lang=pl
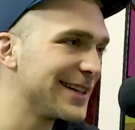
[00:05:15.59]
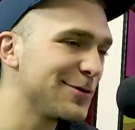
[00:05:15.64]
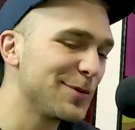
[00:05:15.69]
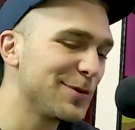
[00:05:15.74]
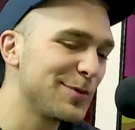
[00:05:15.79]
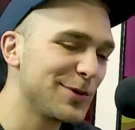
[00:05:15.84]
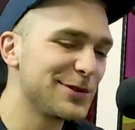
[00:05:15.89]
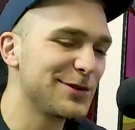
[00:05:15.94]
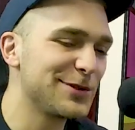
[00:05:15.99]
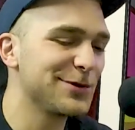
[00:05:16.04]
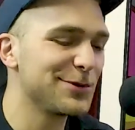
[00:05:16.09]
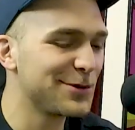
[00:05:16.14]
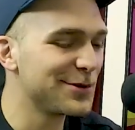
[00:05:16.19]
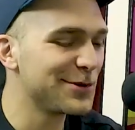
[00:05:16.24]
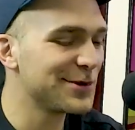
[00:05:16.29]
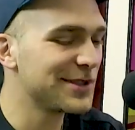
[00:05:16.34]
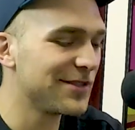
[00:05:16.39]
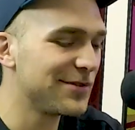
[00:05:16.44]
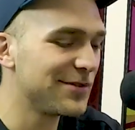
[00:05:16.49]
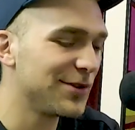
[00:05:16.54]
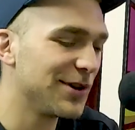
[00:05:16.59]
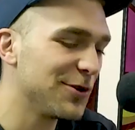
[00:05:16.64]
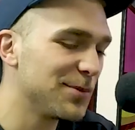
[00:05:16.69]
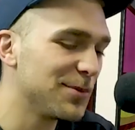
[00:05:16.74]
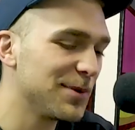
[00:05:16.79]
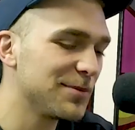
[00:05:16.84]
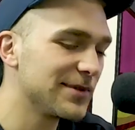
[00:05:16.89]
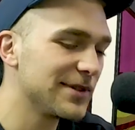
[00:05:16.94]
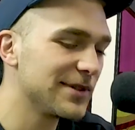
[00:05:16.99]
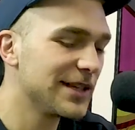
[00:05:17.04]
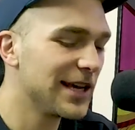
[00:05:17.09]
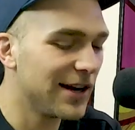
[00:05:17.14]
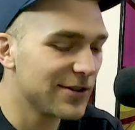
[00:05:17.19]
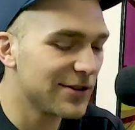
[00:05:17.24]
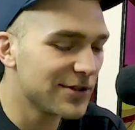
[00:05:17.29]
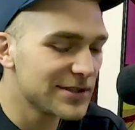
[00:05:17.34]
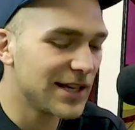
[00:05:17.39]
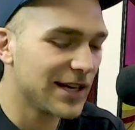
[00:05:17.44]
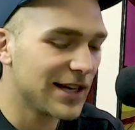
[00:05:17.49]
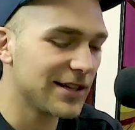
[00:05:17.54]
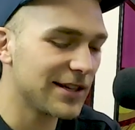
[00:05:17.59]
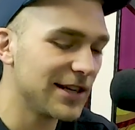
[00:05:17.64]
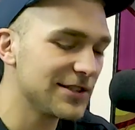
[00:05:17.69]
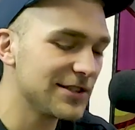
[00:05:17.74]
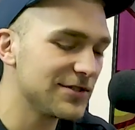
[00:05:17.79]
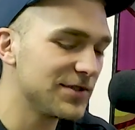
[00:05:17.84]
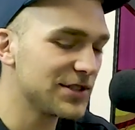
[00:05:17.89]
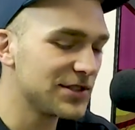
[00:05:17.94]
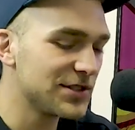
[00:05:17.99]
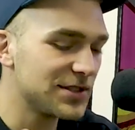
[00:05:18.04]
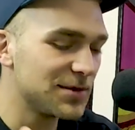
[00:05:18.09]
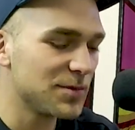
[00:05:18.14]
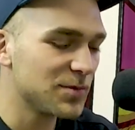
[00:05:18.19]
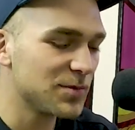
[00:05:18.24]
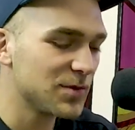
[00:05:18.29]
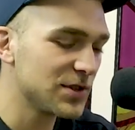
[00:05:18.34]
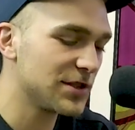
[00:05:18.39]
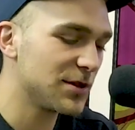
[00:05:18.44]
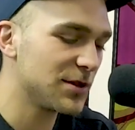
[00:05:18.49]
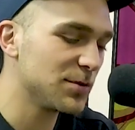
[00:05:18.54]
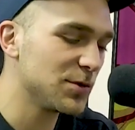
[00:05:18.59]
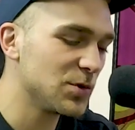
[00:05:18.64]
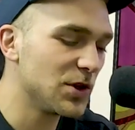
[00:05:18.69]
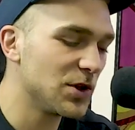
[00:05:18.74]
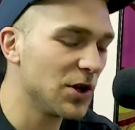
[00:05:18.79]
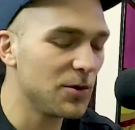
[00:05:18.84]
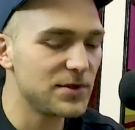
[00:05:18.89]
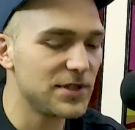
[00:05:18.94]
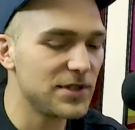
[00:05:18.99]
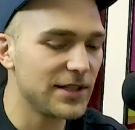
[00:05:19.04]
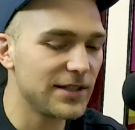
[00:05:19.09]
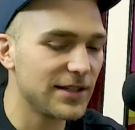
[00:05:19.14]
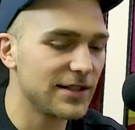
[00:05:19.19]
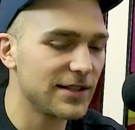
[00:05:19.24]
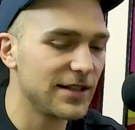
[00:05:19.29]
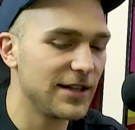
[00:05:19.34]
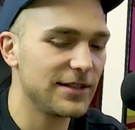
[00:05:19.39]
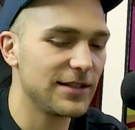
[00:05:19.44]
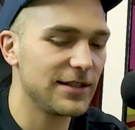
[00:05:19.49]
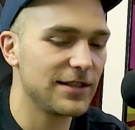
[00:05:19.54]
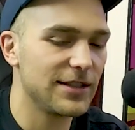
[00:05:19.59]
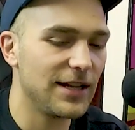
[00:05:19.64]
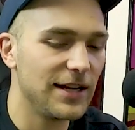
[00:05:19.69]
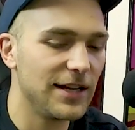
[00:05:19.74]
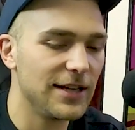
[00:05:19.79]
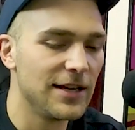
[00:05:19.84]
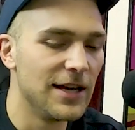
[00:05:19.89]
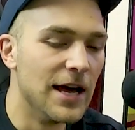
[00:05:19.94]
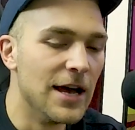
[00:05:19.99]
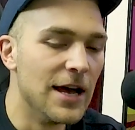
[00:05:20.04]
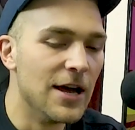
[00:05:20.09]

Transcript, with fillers: Po prostu, kurde, mm. wolałbym ja go zagrać, wiesz, żebym to zrobił dobrze i tak dalej, i tak dalej.